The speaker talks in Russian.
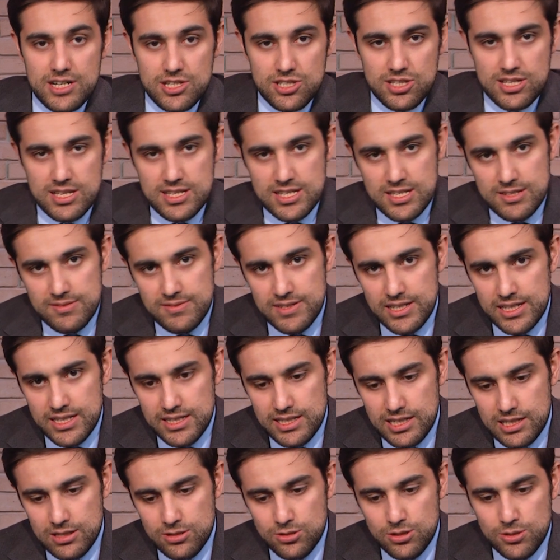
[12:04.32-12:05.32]
важное
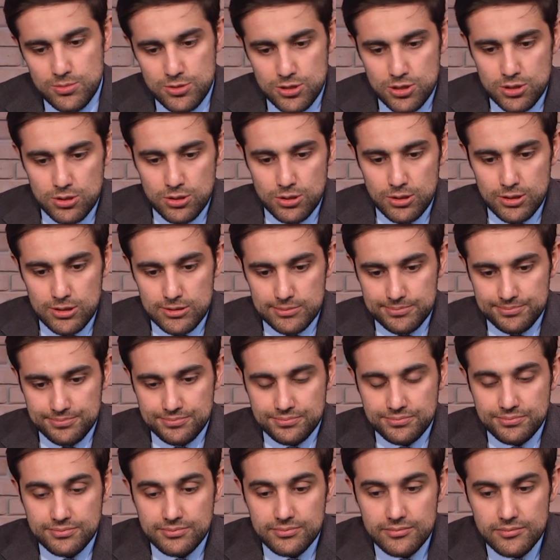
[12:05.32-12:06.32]
заявление о том, что
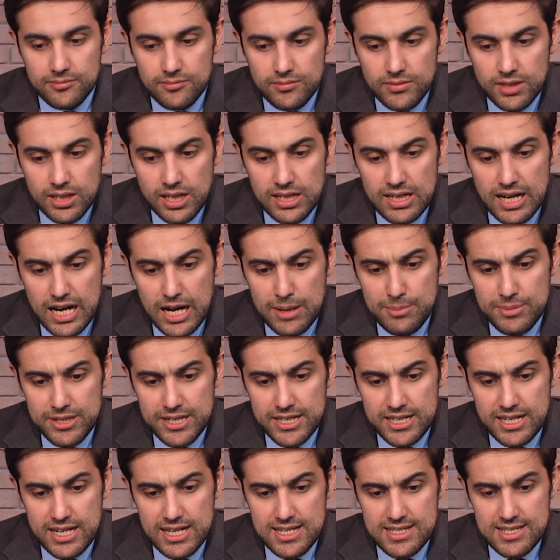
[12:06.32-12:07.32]

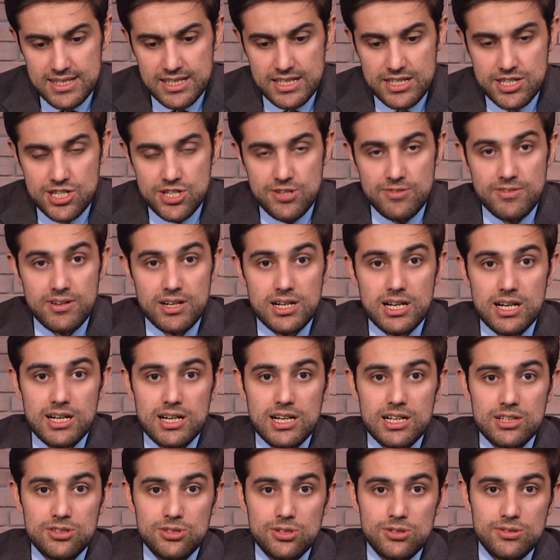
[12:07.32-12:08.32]
Американские ЧВК
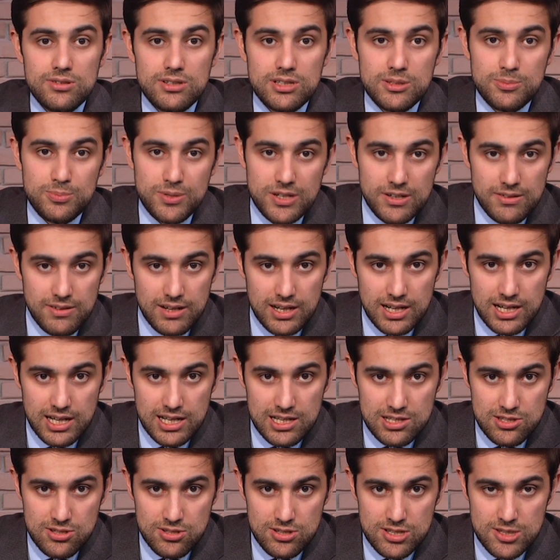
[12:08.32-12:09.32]
готовят
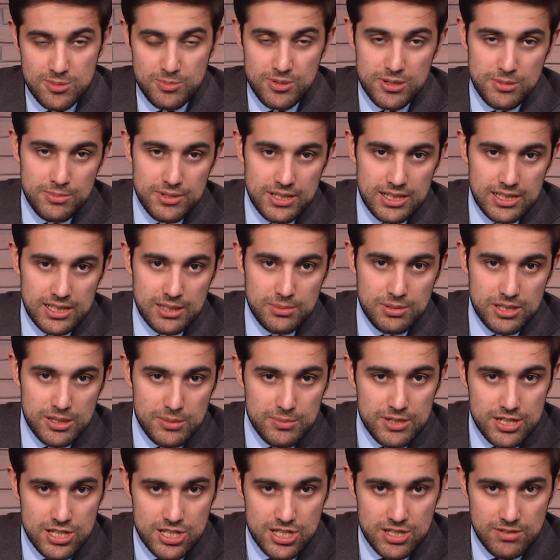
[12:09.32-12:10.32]
провокацию с применением
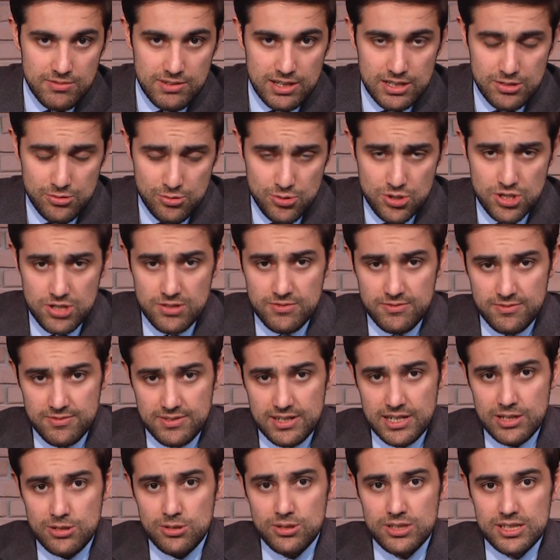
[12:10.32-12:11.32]
химического оружия в
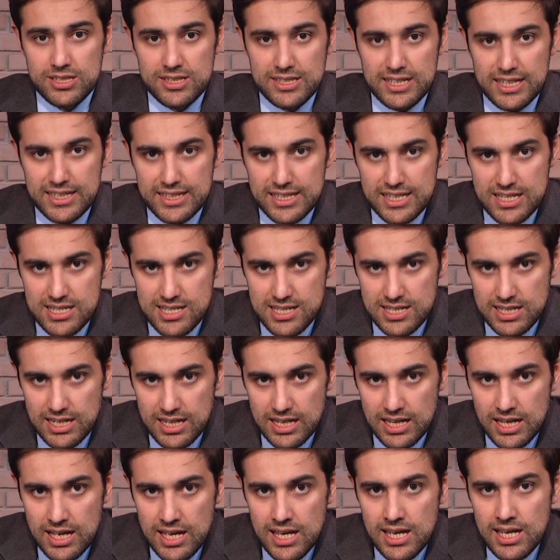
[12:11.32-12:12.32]
районе
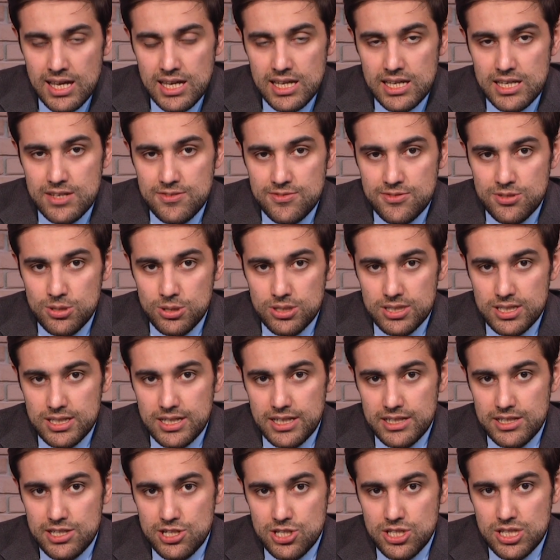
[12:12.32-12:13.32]
Донецка. И все это,
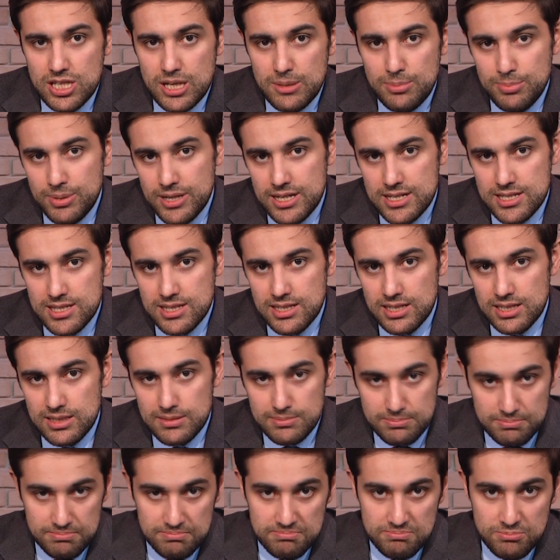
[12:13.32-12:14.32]
конечно, опасно.
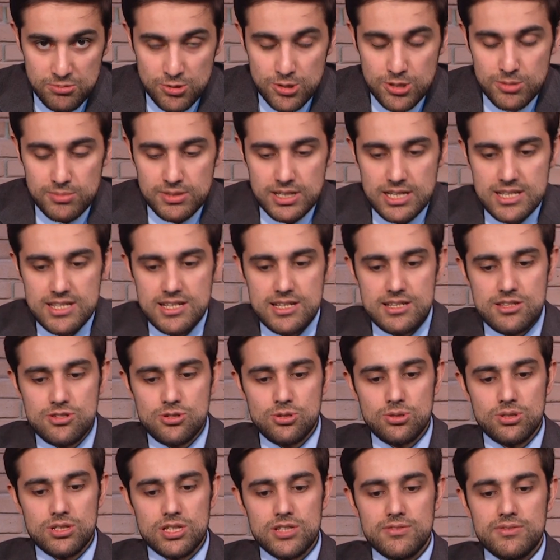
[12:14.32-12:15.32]
Будем надеяться,
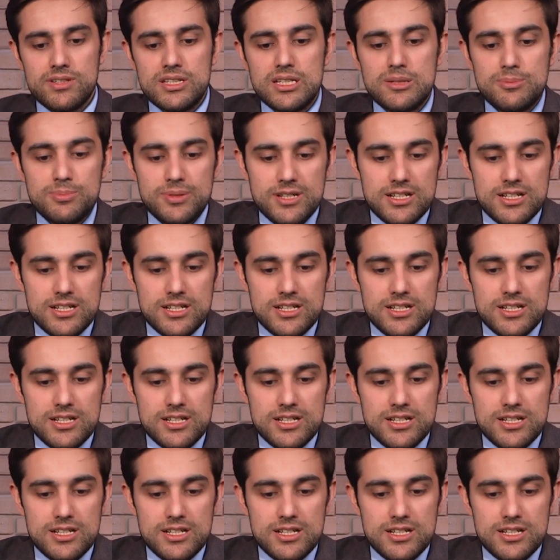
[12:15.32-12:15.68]
что этого не